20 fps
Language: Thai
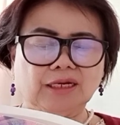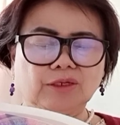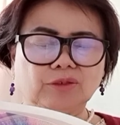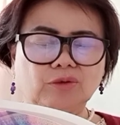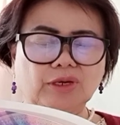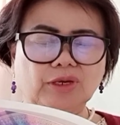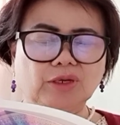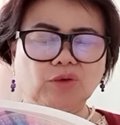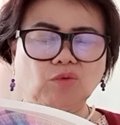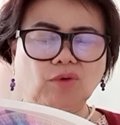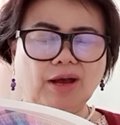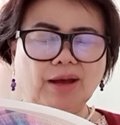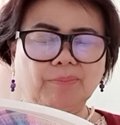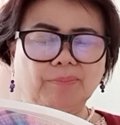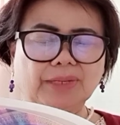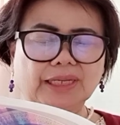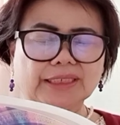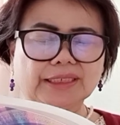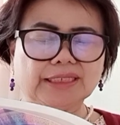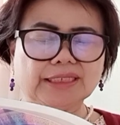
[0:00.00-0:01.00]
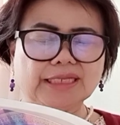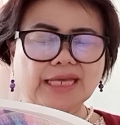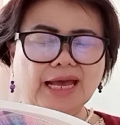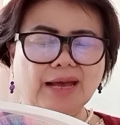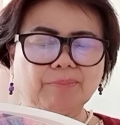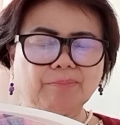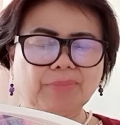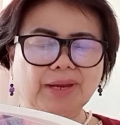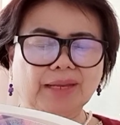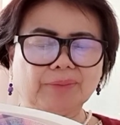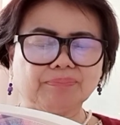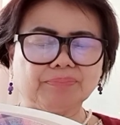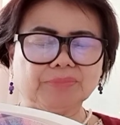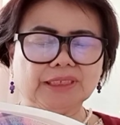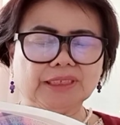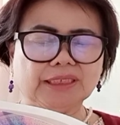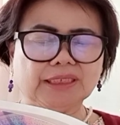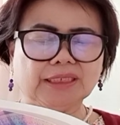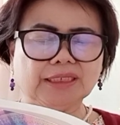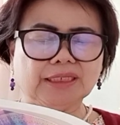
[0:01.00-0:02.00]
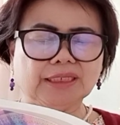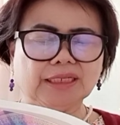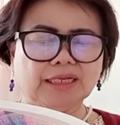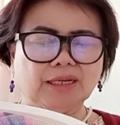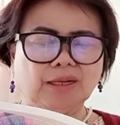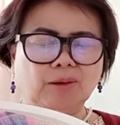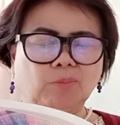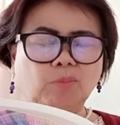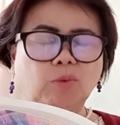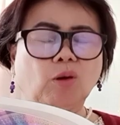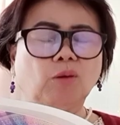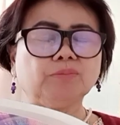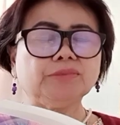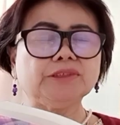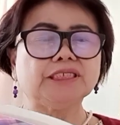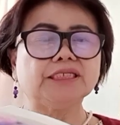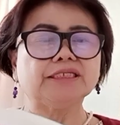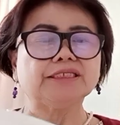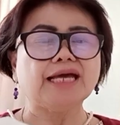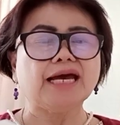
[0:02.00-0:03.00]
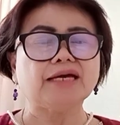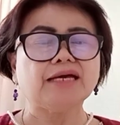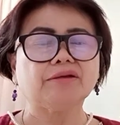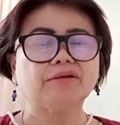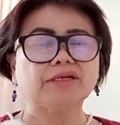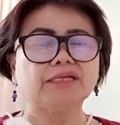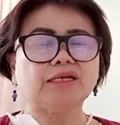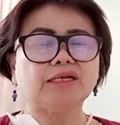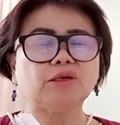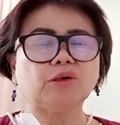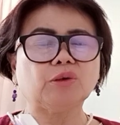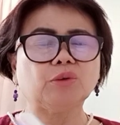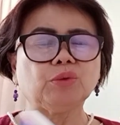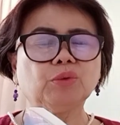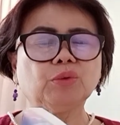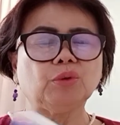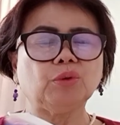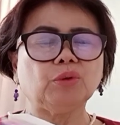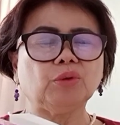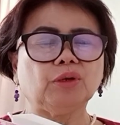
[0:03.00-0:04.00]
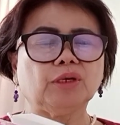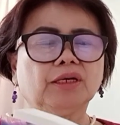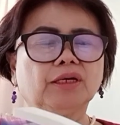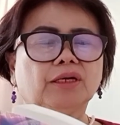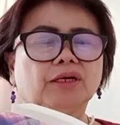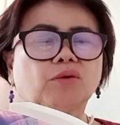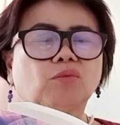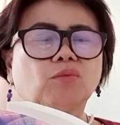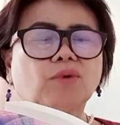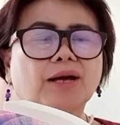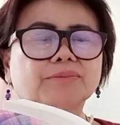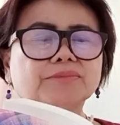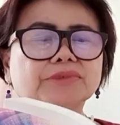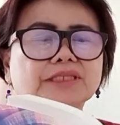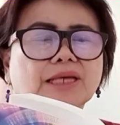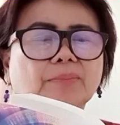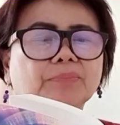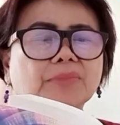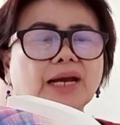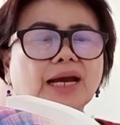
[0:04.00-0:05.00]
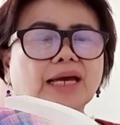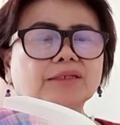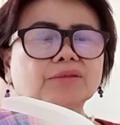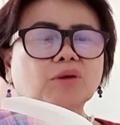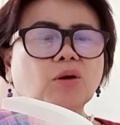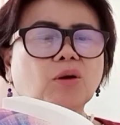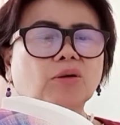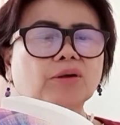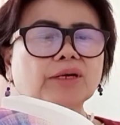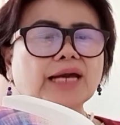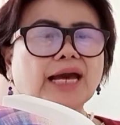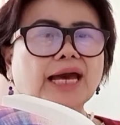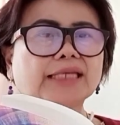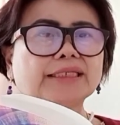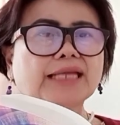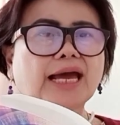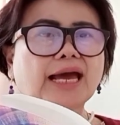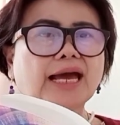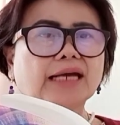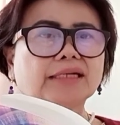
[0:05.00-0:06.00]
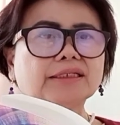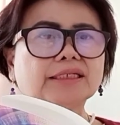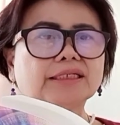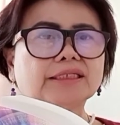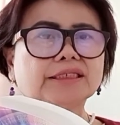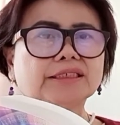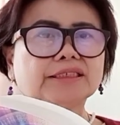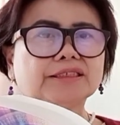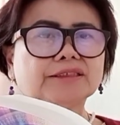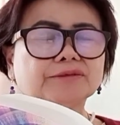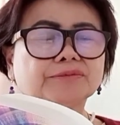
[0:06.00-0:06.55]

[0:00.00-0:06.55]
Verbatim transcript: ด้วยความพยายามแบบนี้ ผมจึงได้เรียนรู้ ความสำคัญของการหาเงิน